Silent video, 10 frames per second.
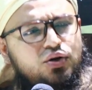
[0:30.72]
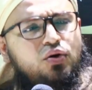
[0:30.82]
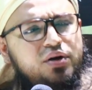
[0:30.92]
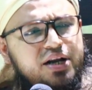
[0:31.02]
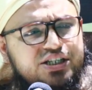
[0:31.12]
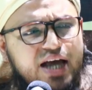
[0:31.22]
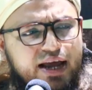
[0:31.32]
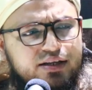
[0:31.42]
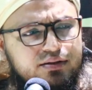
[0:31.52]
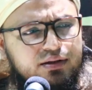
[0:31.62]
যখন
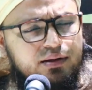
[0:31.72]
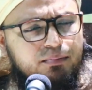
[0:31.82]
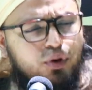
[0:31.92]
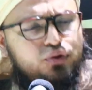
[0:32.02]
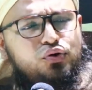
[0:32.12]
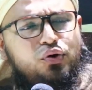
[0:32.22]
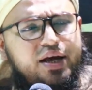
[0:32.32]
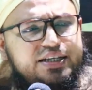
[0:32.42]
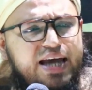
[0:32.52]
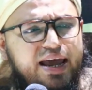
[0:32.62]
নেশায় মত্ত
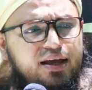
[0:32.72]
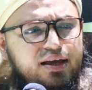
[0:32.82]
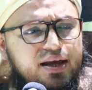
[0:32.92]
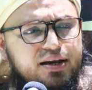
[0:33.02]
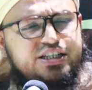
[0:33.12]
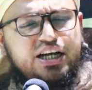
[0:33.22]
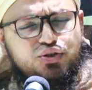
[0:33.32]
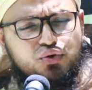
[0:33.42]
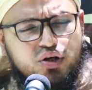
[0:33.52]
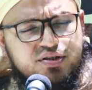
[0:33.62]
হয়ে যায়
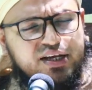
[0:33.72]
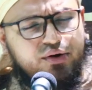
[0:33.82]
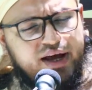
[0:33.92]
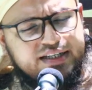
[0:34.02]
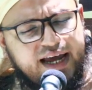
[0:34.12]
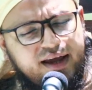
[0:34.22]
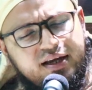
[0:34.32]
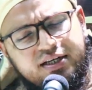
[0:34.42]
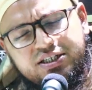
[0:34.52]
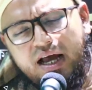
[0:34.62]
নেশার জন্য অস্থির হয়ে যায়
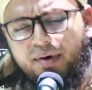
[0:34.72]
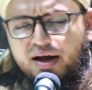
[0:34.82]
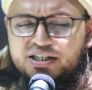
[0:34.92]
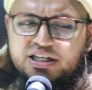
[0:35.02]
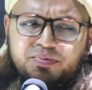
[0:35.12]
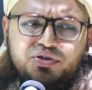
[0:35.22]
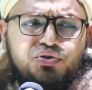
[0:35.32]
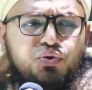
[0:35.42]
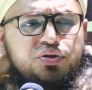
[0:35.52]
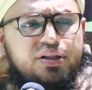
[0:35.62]
সে আবার নেশার
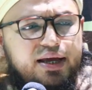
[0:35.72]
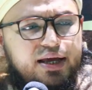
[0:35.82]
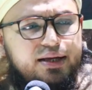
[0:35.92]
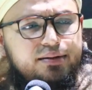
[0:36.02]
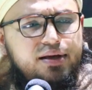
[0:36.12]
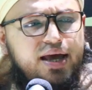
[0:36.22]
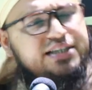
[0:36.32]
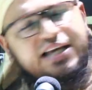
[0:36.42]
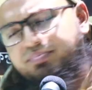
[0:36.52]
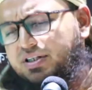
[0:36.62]
পিছনে ছুটতে থাকে
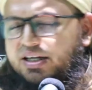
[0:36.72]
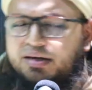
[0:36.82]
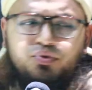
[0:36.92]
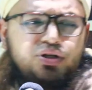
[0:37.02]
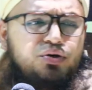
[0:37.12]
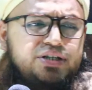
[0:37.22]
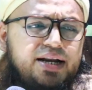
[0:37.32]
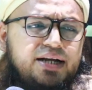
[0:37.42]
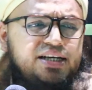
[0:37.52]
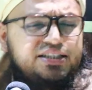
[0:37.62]
এই সাবজেক্ট তাকে বোঝানো
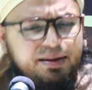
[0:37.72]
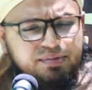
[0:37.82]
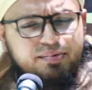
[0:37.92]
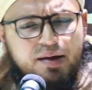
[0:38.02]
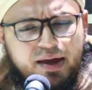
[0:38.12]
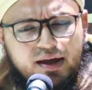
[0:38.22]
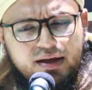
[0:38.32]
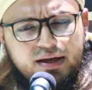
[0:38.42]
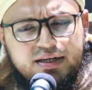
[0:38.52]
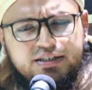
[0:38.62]
যায় না ঠিক তেমনি ভাবে
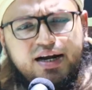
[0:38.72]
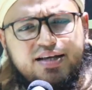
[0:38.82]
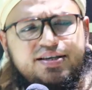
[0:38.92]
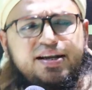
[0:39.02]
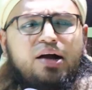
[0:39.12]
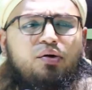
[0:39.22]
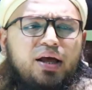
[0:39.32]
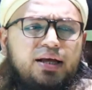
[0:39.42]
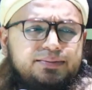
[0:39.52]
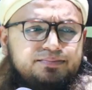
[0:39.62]
যারা জেনা
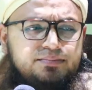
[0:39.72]
করে